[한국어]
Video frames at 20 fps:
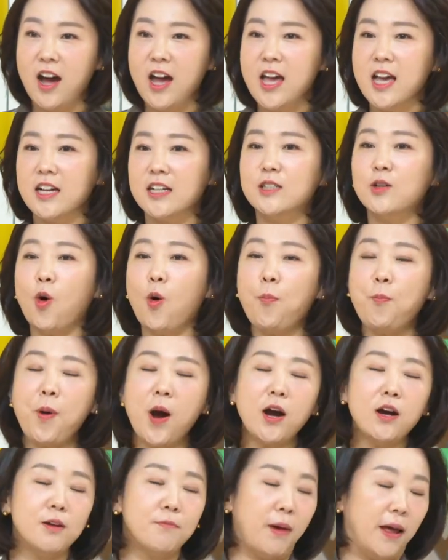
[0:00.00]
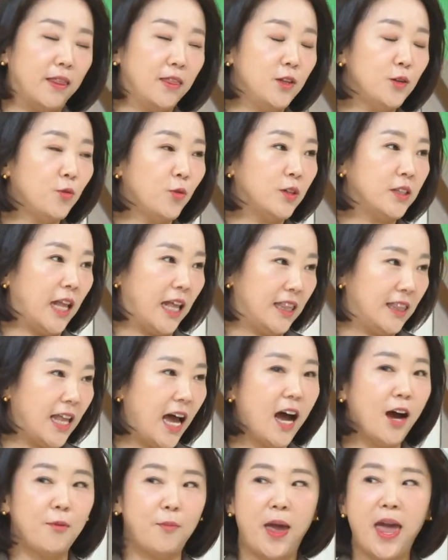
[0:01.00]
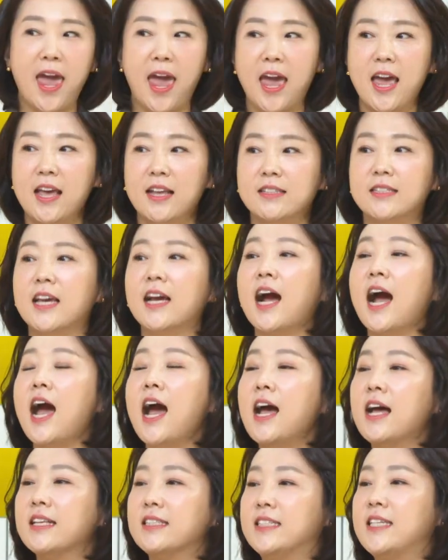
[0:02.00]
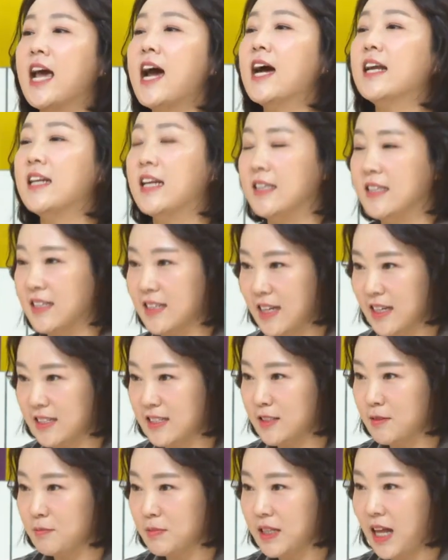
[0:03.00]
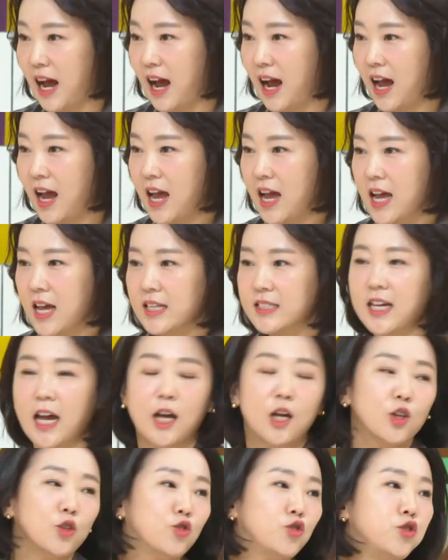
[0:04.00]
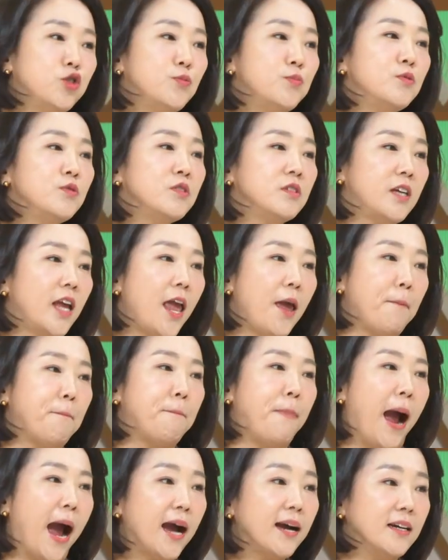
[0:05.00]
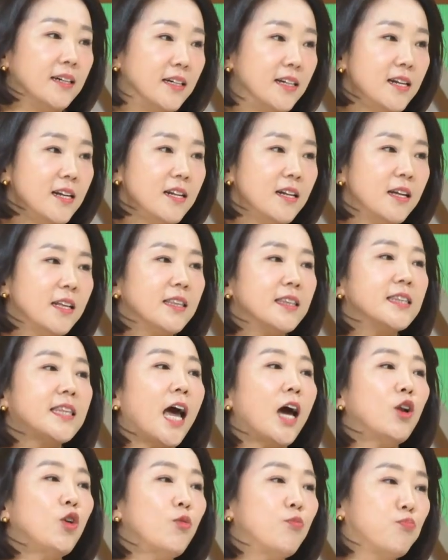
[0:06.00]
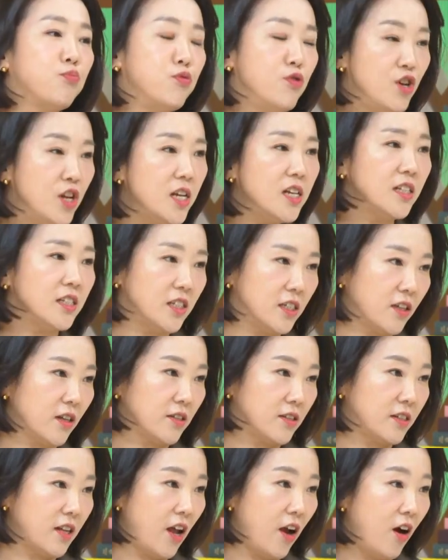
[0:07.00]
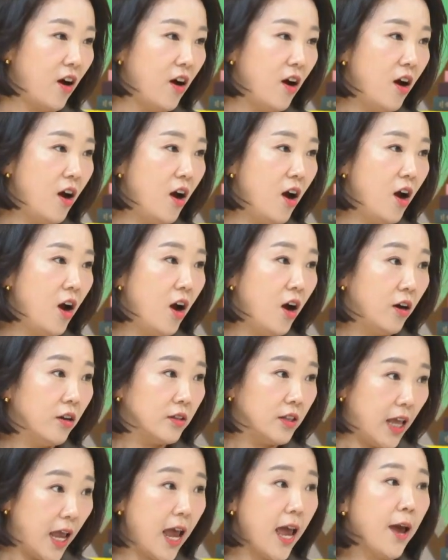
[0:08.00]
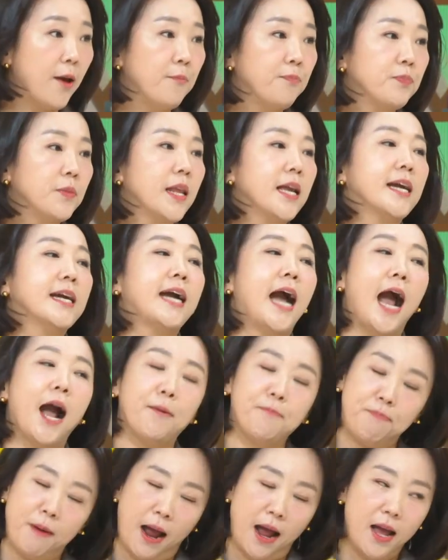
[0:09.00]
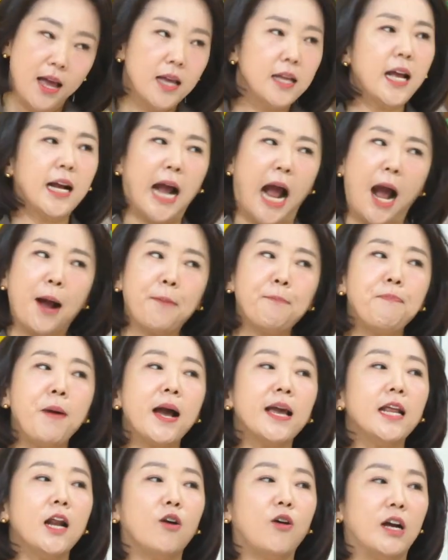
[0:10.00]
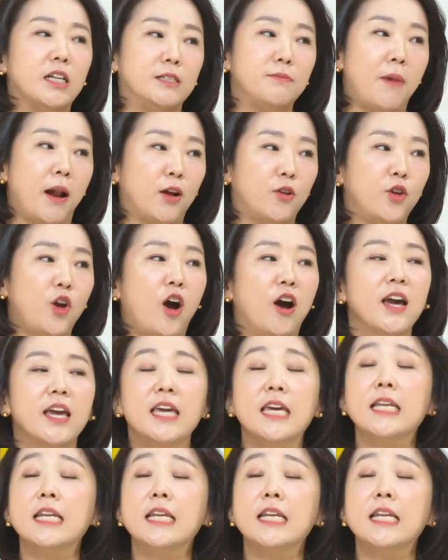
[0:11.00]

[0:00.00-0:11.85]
예. 그 옷방을 만들고 난 다음에 제가 제안했는 게 있습니다. 자, 두 분의 방을 따로 분리를 시켰어요. 예. 아, 각 방을. 네, 각 방. 그냥 각 방이라고 하지 말고요. 네.